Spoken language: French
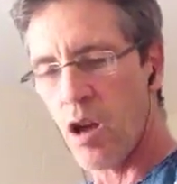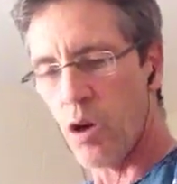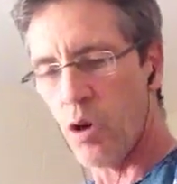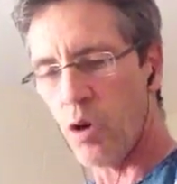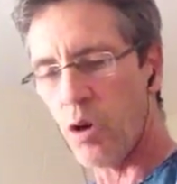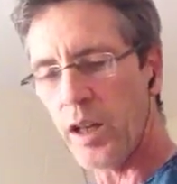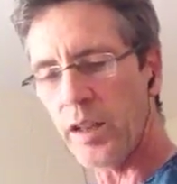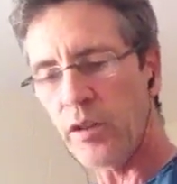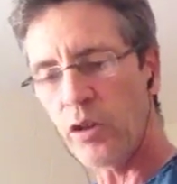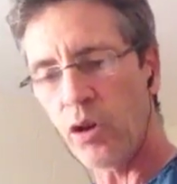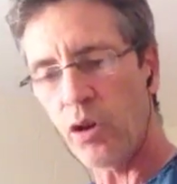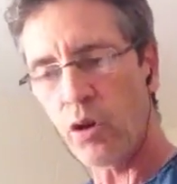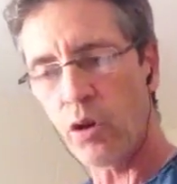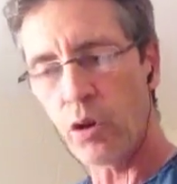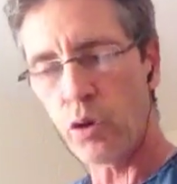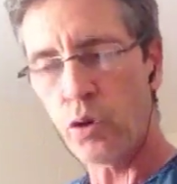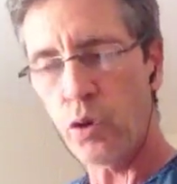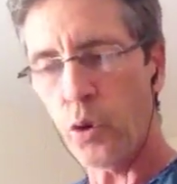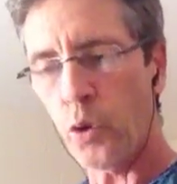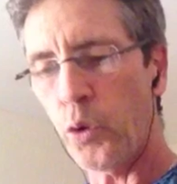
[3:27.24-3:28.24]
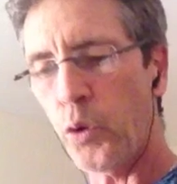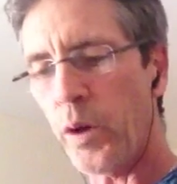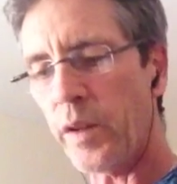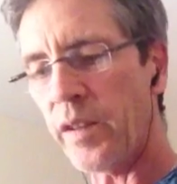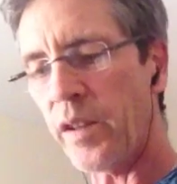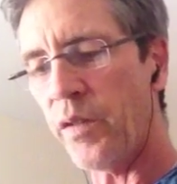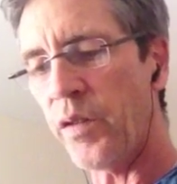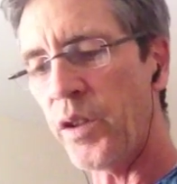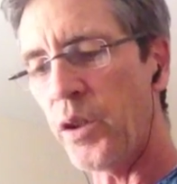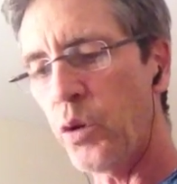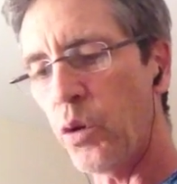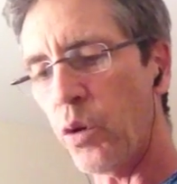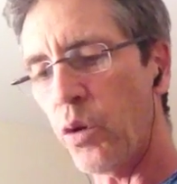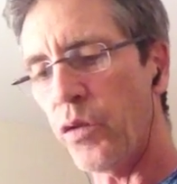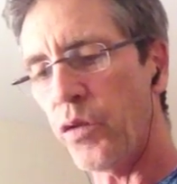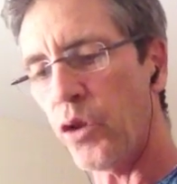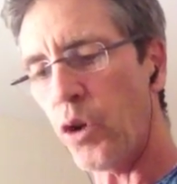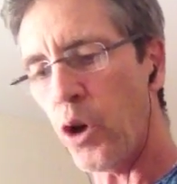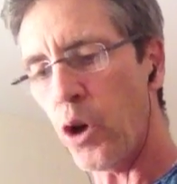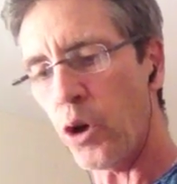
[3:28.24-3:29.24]
L'orateur recourut à ces figures
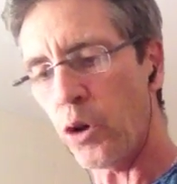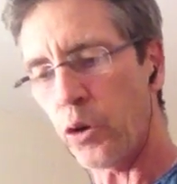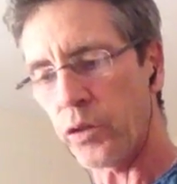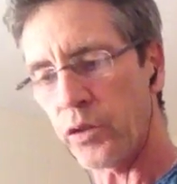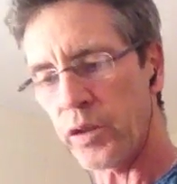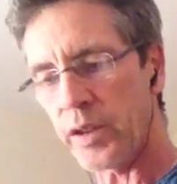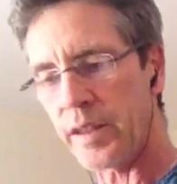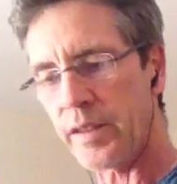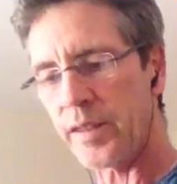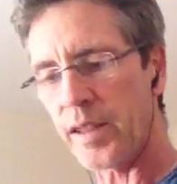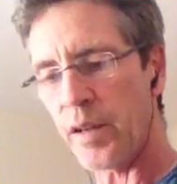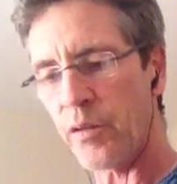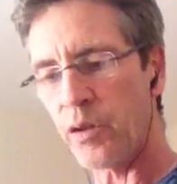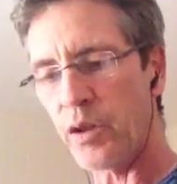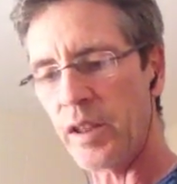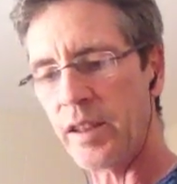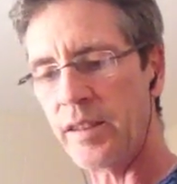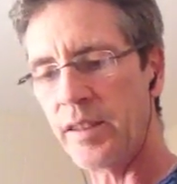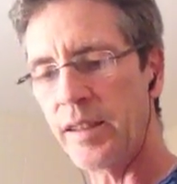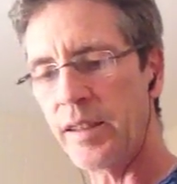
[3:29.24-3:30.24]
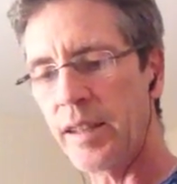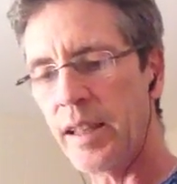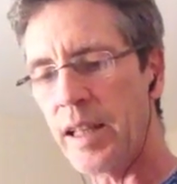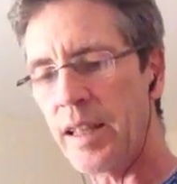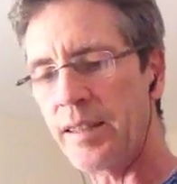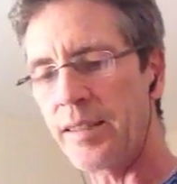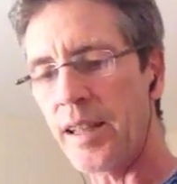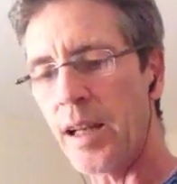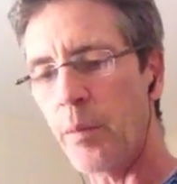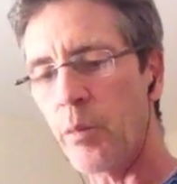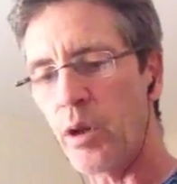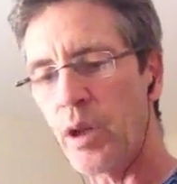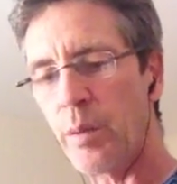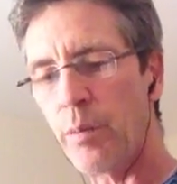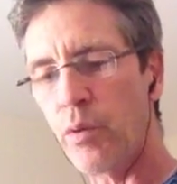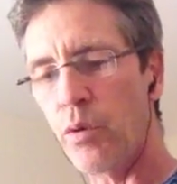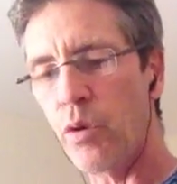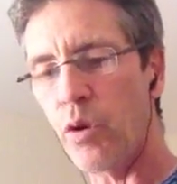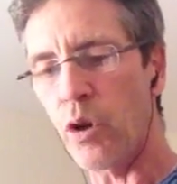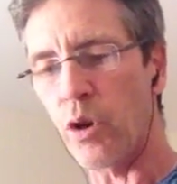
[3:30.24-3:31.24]
violentes qui savent exciter les âmes les
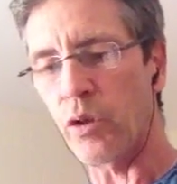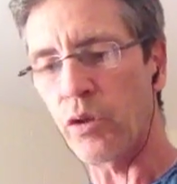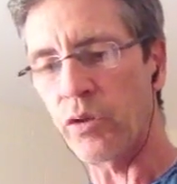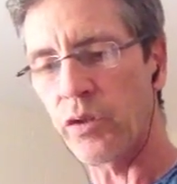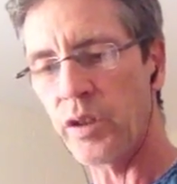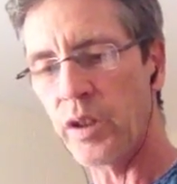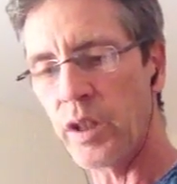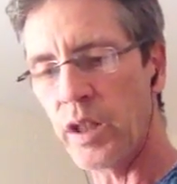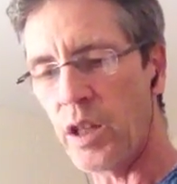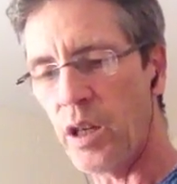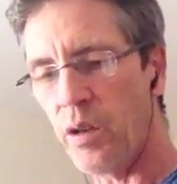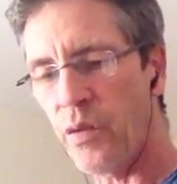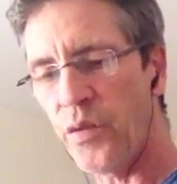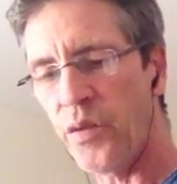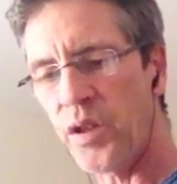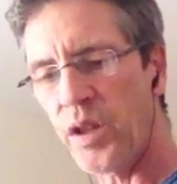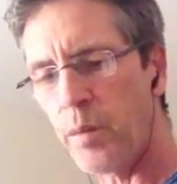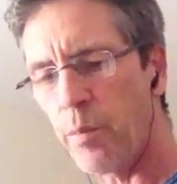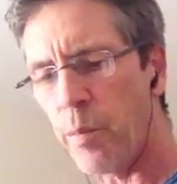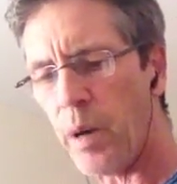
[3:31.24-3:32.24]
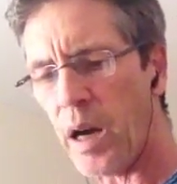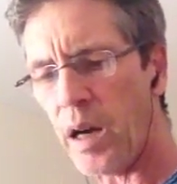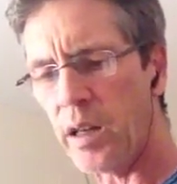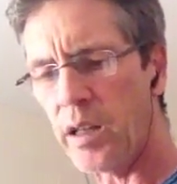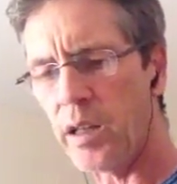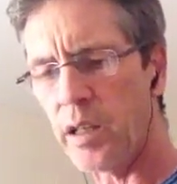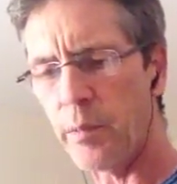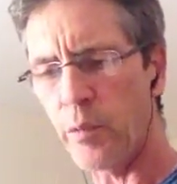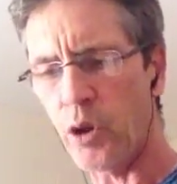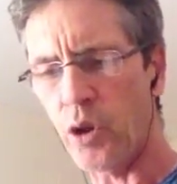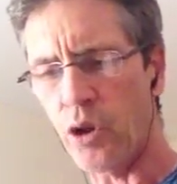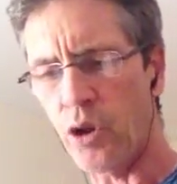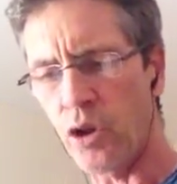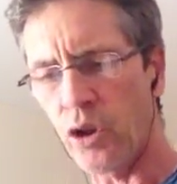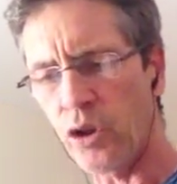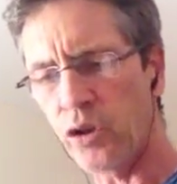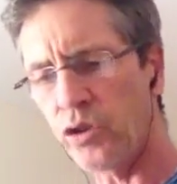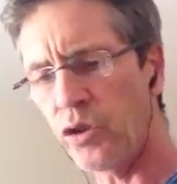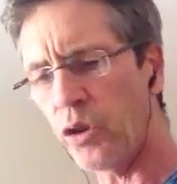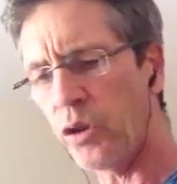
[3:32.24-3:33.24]
plus lentes. Il fit parler les
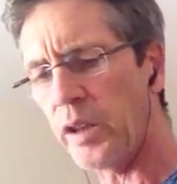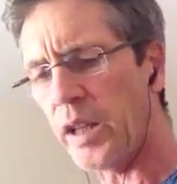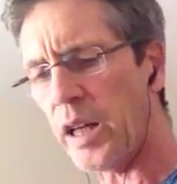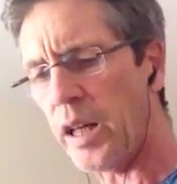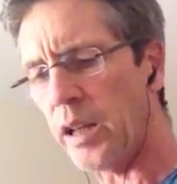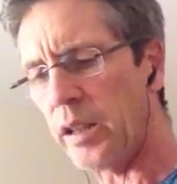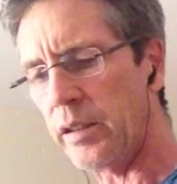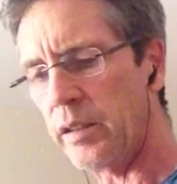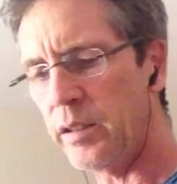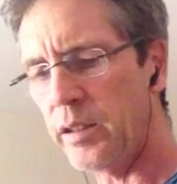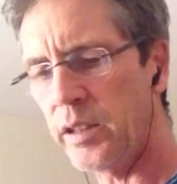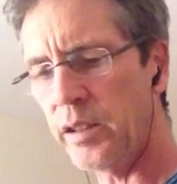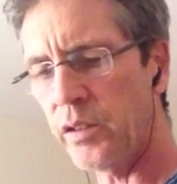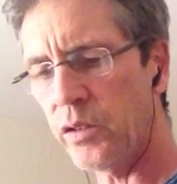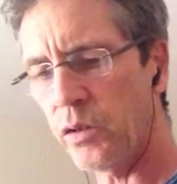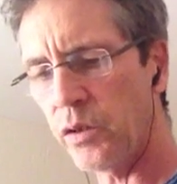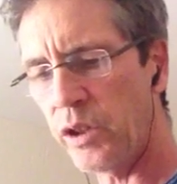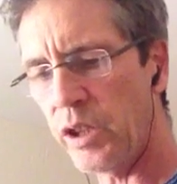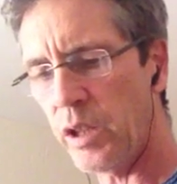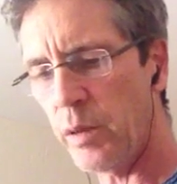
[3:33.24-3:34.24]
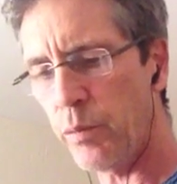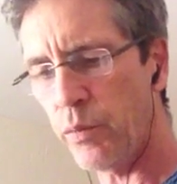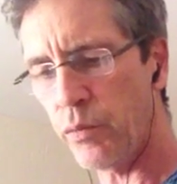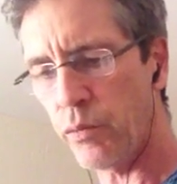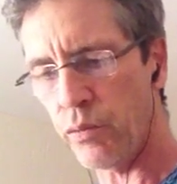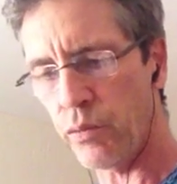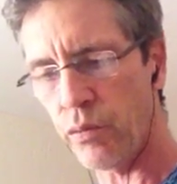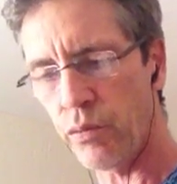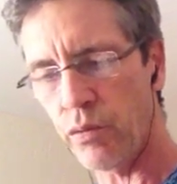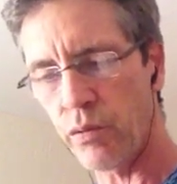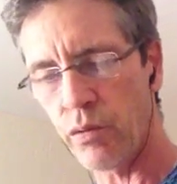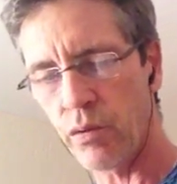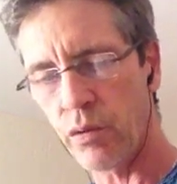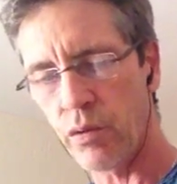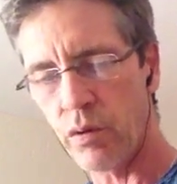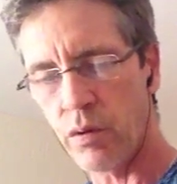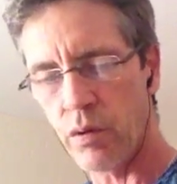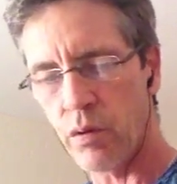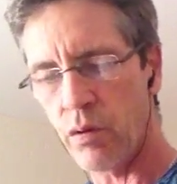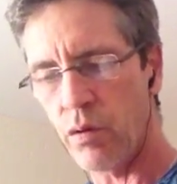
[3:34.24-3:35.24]
morts, tonna, dit ce qu'il put.
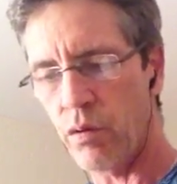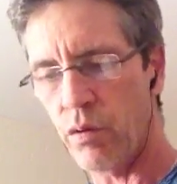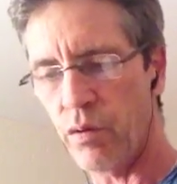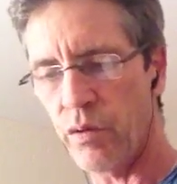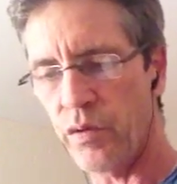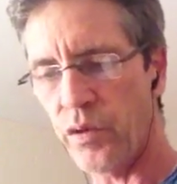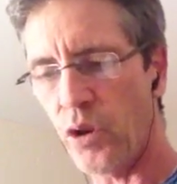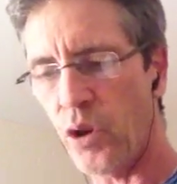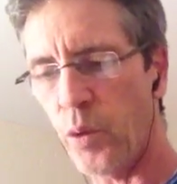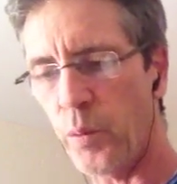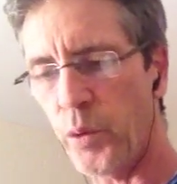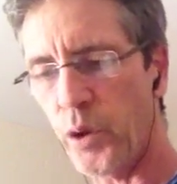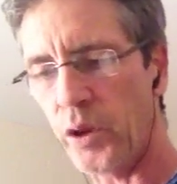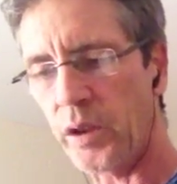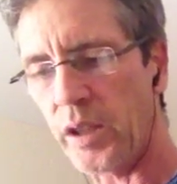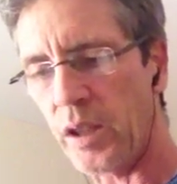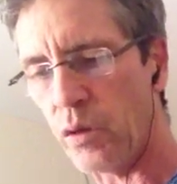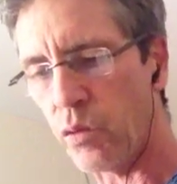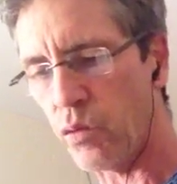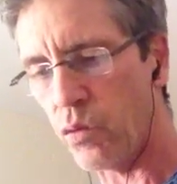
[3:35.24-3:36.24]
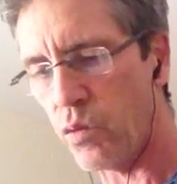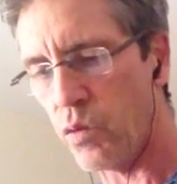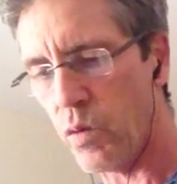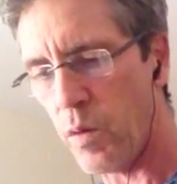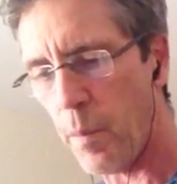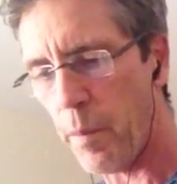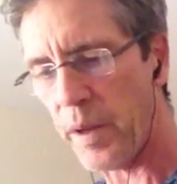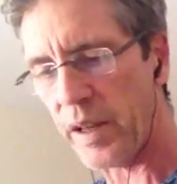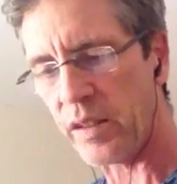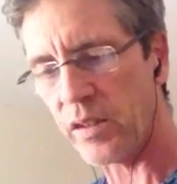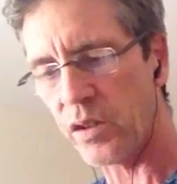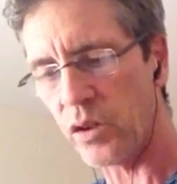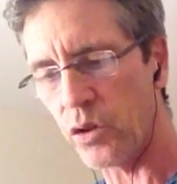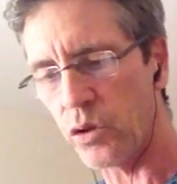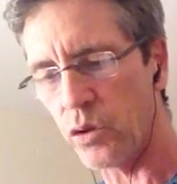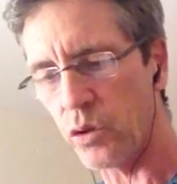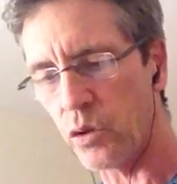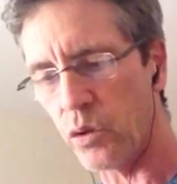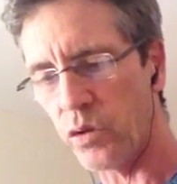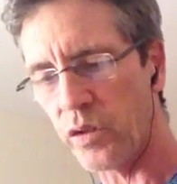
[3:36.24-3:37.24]
Le vent emporta tout,
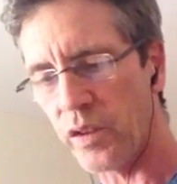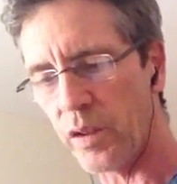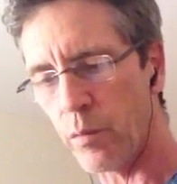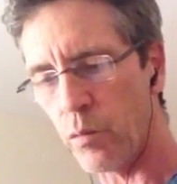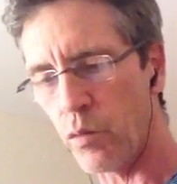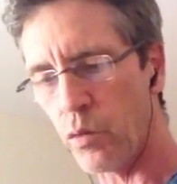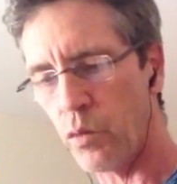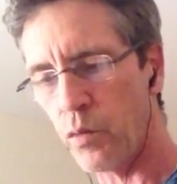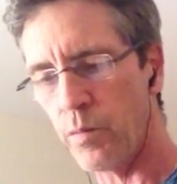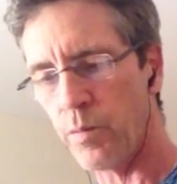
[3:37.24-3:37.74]
personne ne s'émut.